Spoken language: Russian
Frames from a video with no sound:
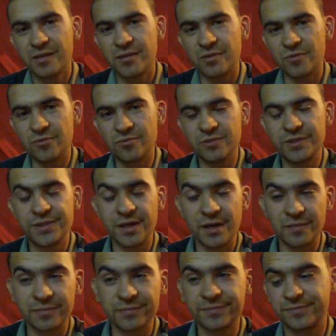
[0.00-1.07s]
гуся
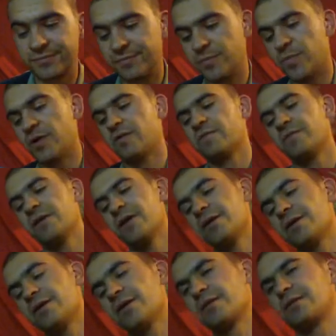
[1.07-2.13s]
BMW
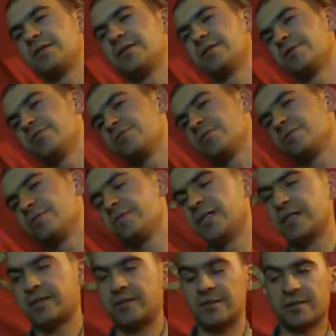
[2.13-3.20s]

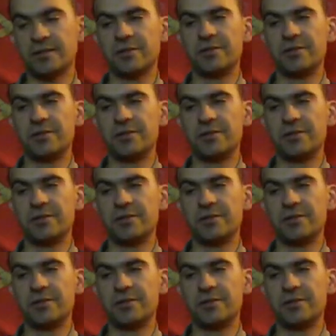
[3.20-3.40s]
R1200GS.